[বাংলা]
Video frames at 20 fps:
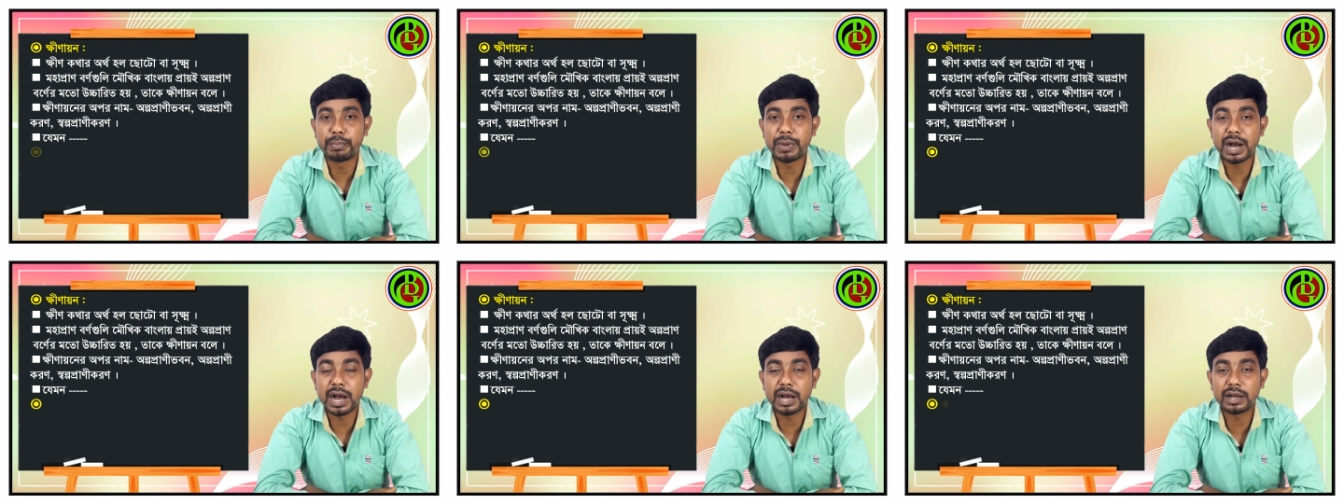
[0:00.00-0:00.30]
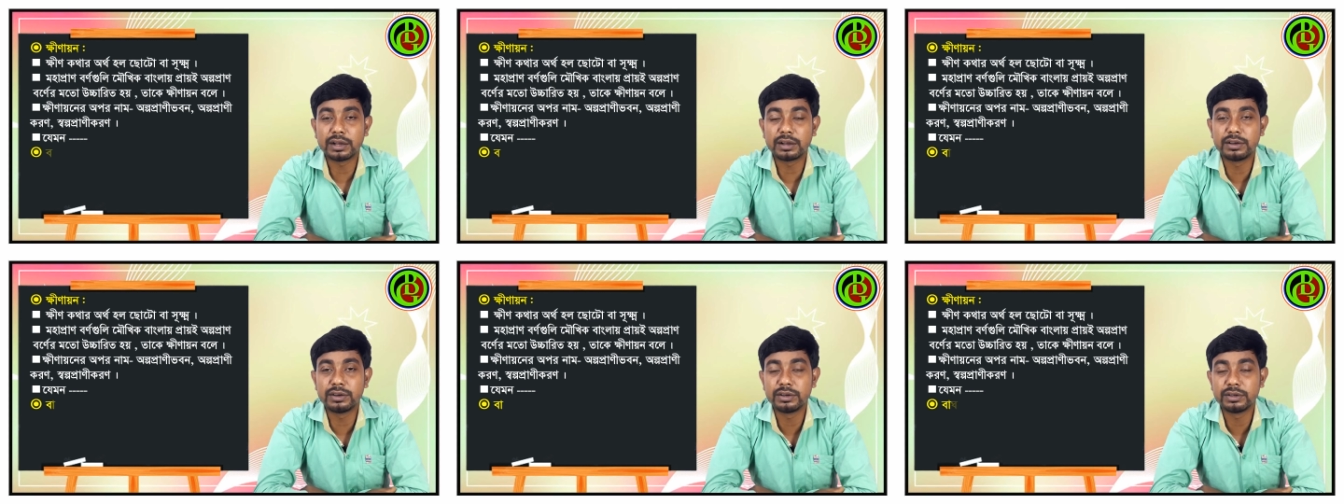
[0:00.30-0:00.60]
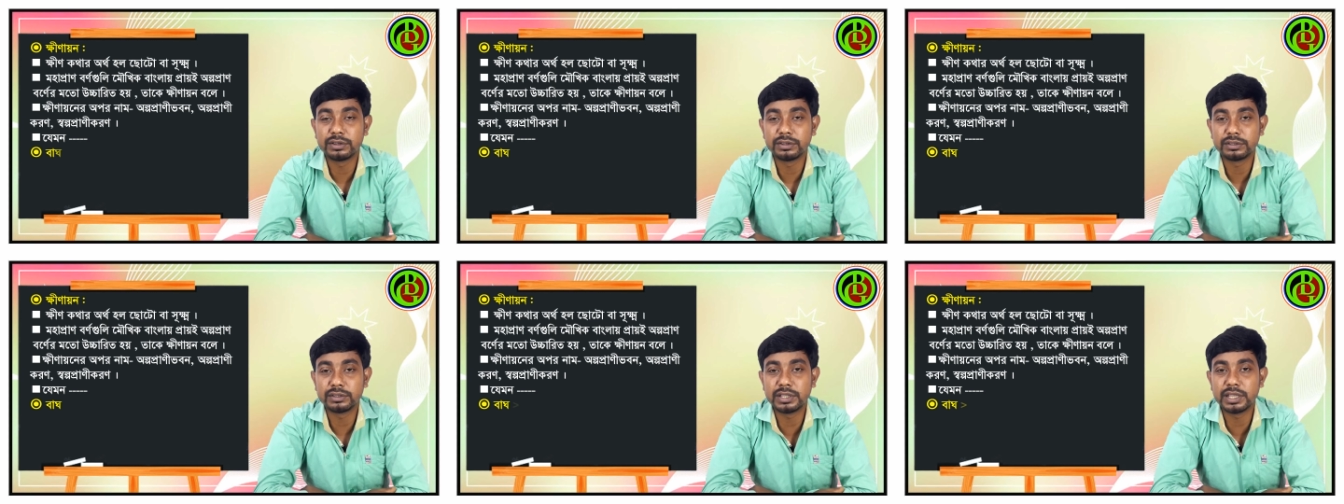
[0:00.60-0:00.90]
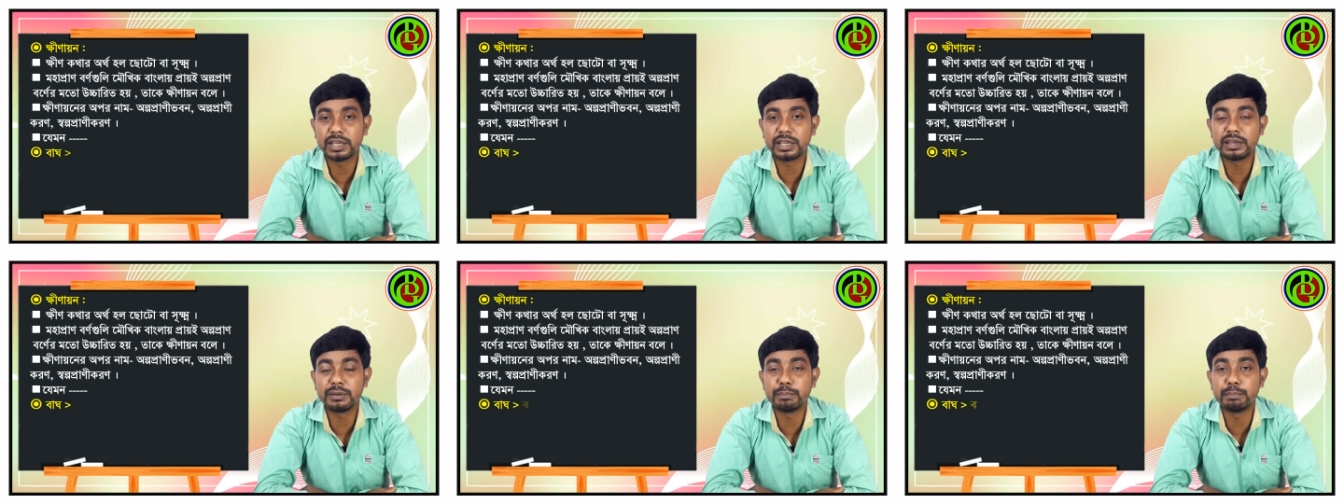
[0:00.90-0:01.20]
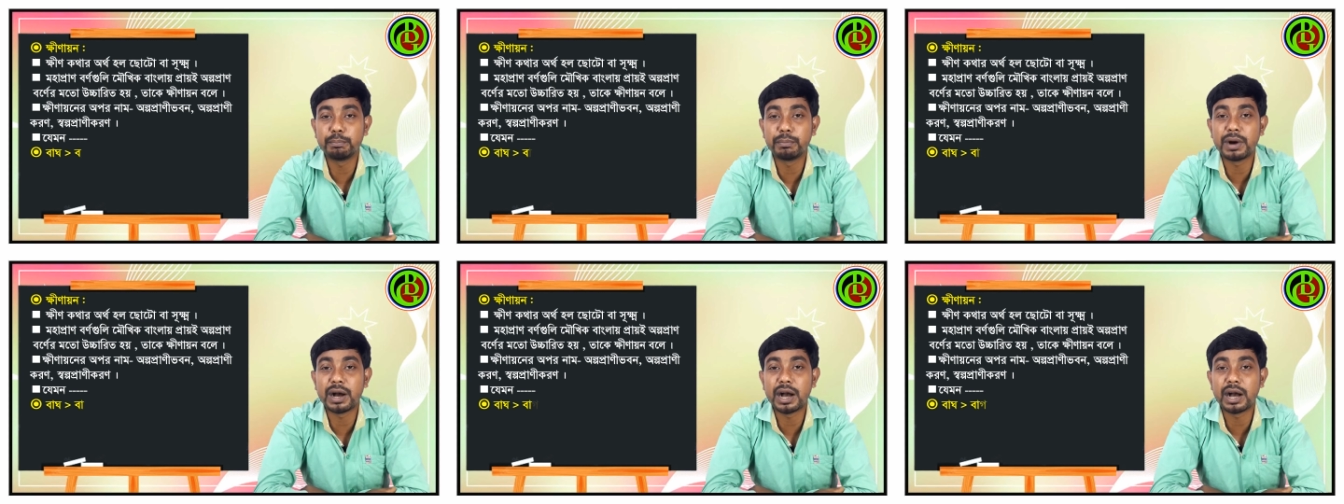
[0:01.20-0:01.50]
বাঘ থেকে
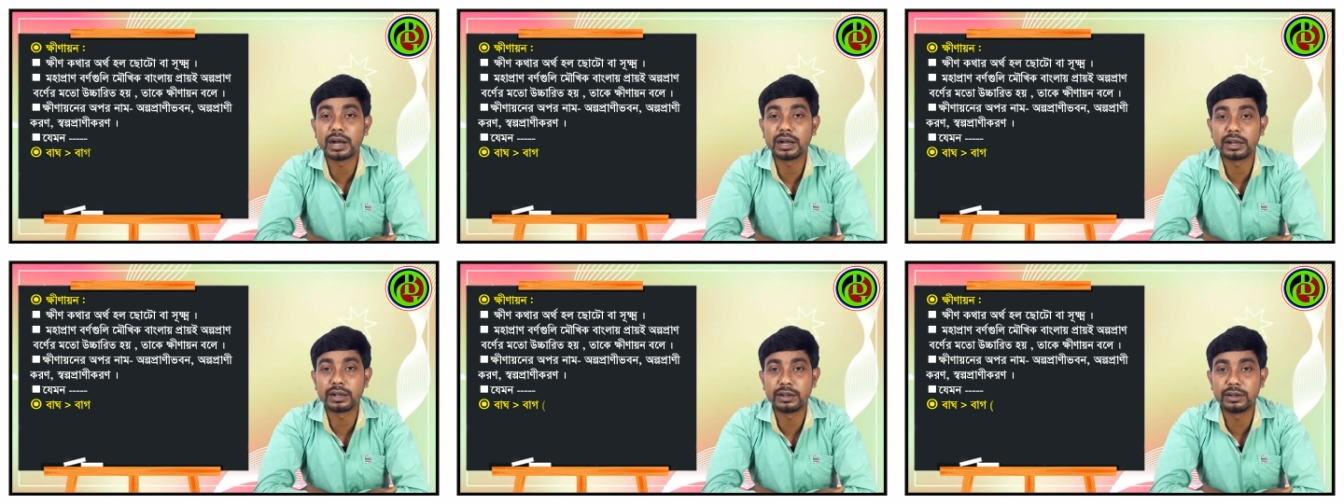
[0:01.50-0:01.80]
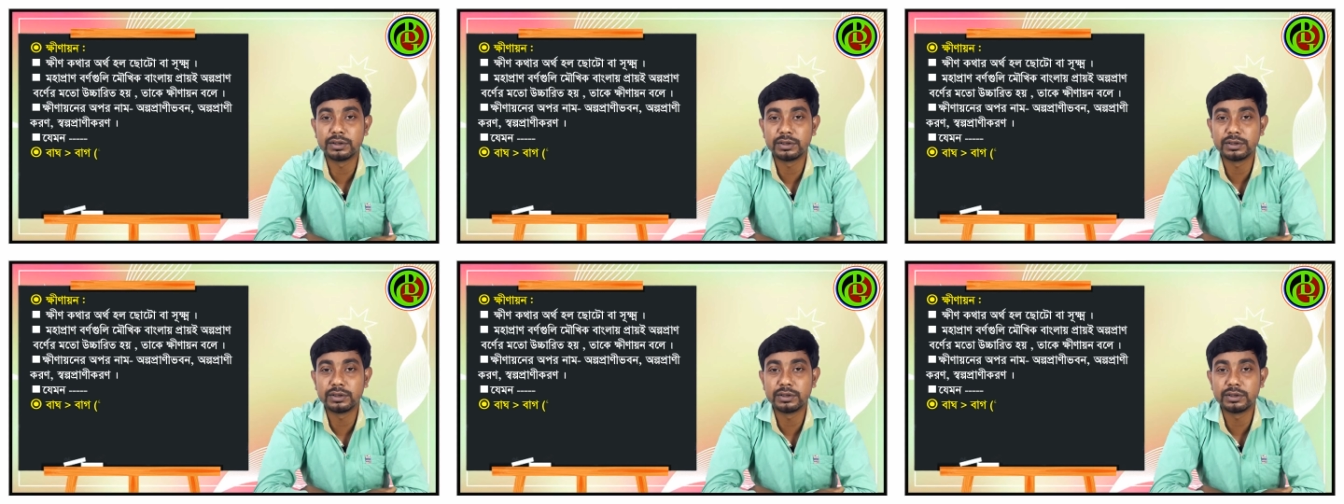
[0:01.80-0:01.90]
বাঘ